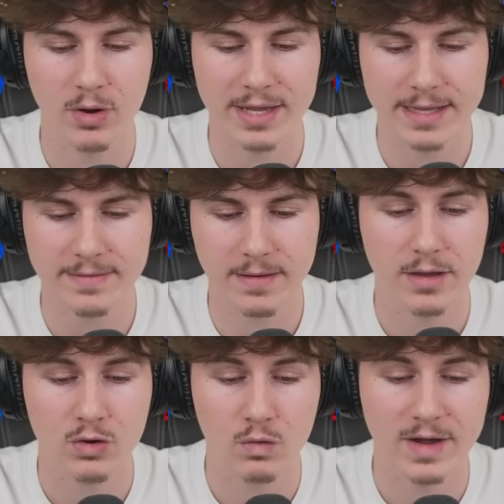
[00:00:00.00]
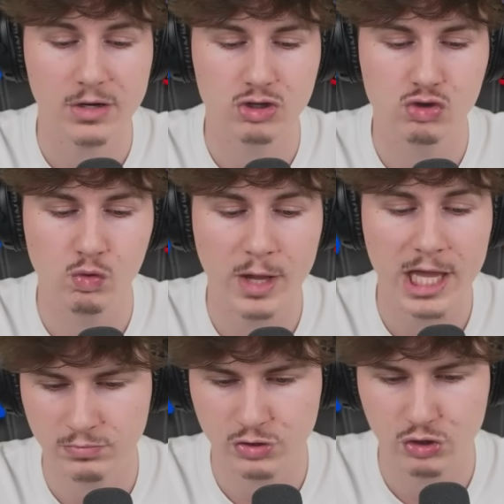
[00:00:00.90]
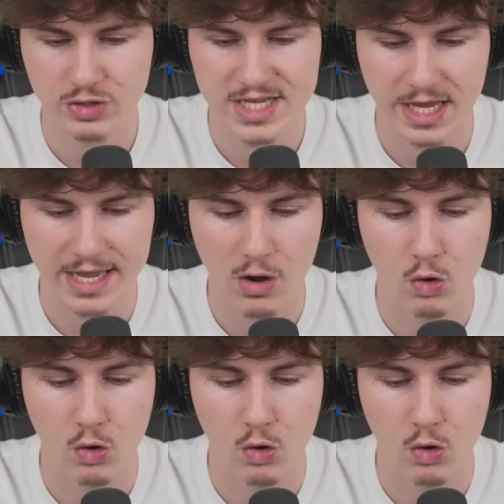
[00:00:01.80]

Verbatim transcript: être qu'on va jouer, je dirais, en